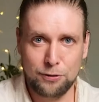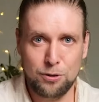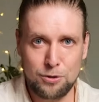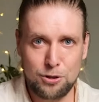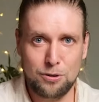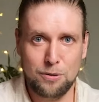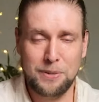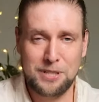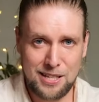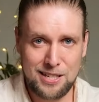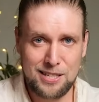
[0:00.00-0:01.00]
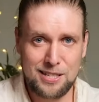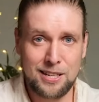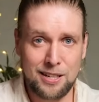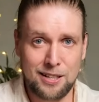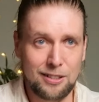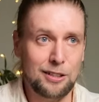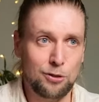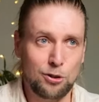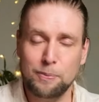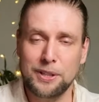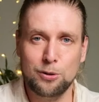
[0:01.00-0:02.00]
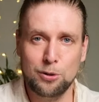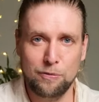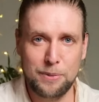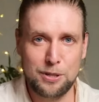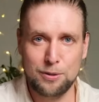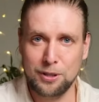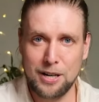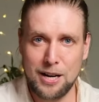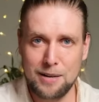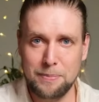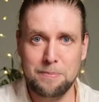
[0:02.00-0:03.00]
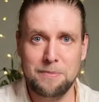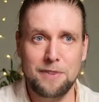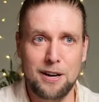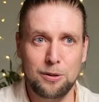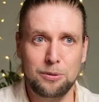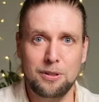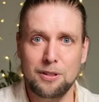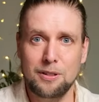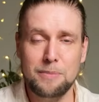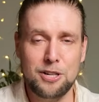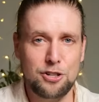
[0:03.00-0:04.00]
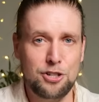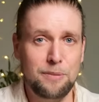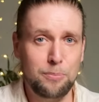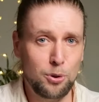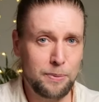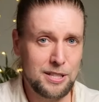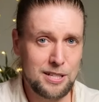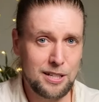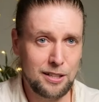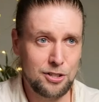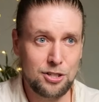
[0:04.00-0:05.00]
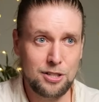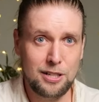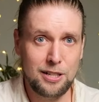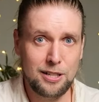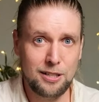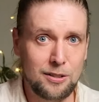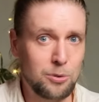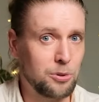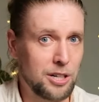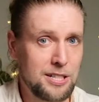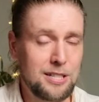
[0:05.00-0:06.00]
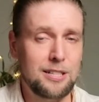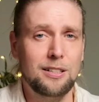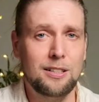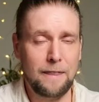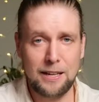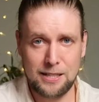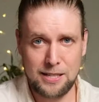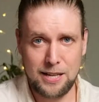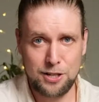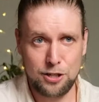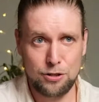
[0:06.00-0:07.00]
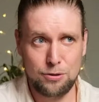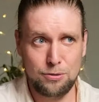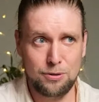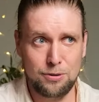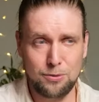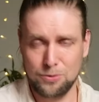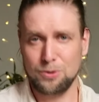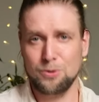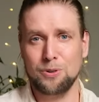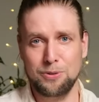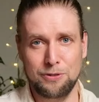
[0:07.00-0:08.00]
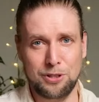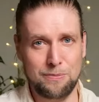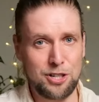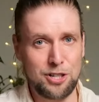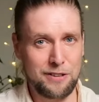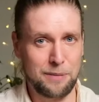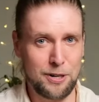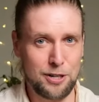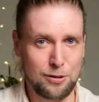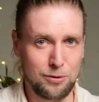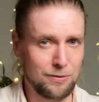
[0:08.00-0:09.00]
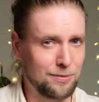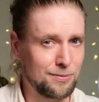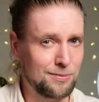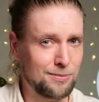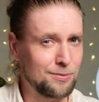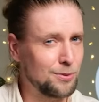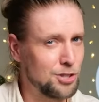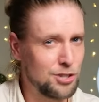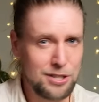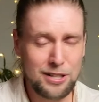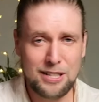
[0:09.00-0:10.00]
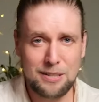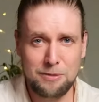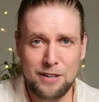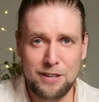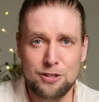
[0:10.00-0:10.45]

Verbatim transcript: в том, что по статистике этот вот потолок в 500к пробивают меньше, чем полпроцента жителей ну, России. А это значит, что, ну, сколько у него там человек прошло, очень сильно я сомневаюсь,